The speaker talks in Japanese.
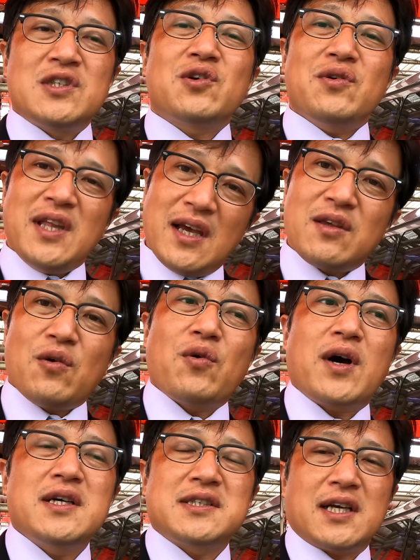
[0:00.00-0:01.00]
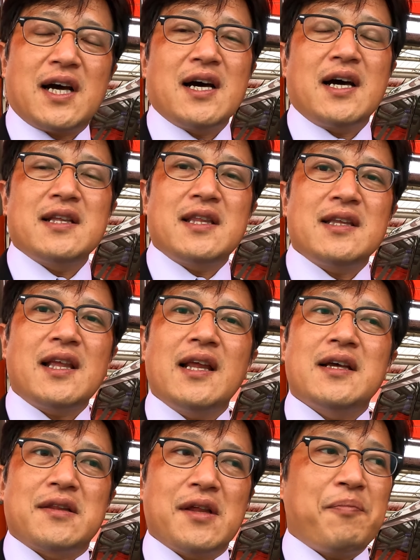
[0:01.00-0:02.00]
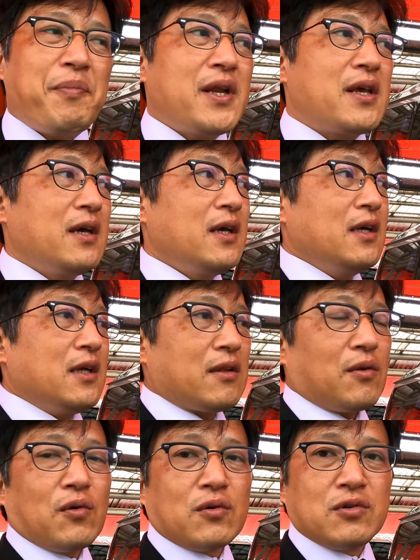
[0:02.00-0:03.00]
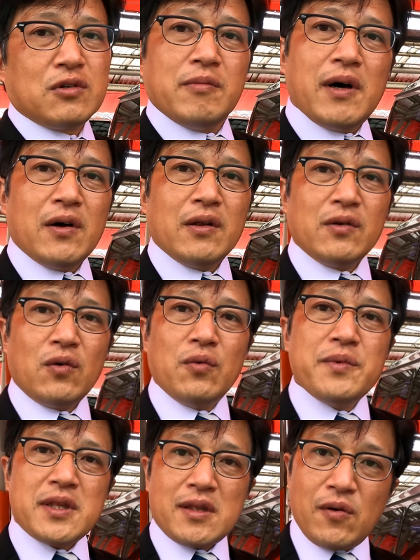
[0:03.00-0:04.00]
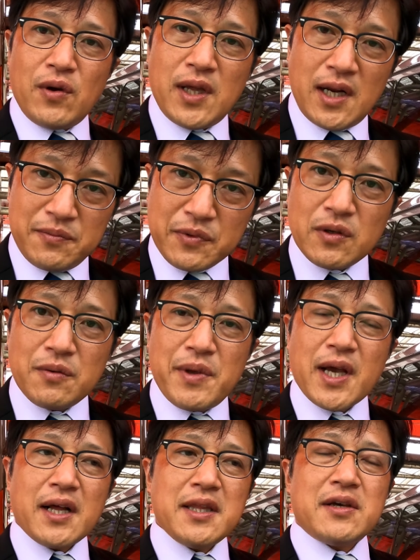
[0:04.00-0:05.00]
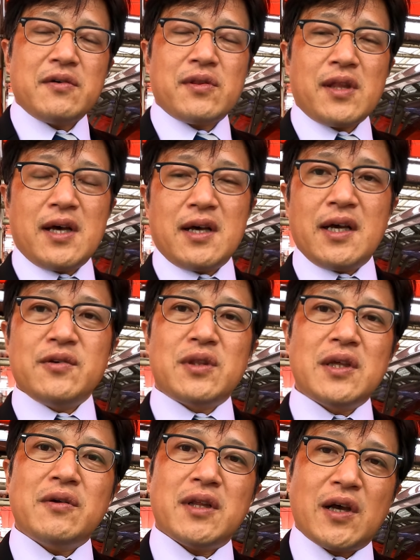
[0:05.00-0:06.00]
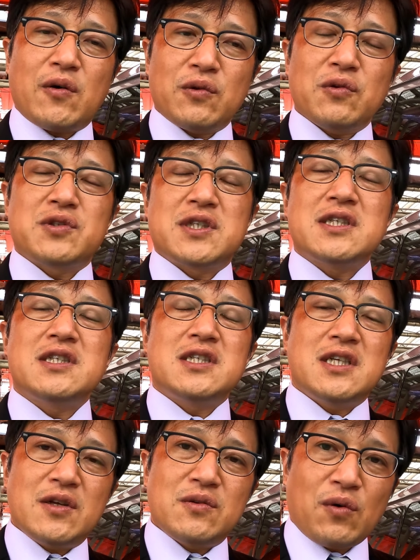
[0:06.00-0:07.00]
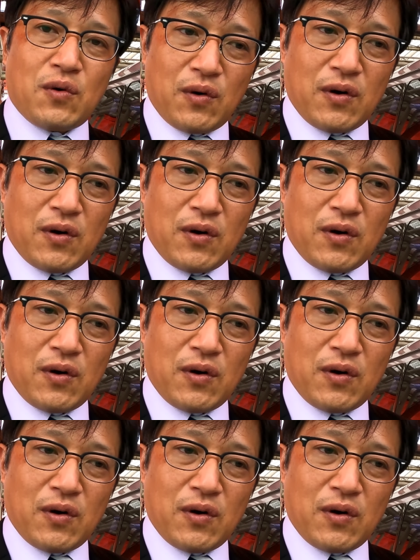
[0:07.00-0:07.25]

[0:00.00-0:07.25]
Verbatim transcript: 一緒にね、共感して考えていただいて、やっぱり、その車のお店を選ぶメカニックさんが言ってくれたことを信じれると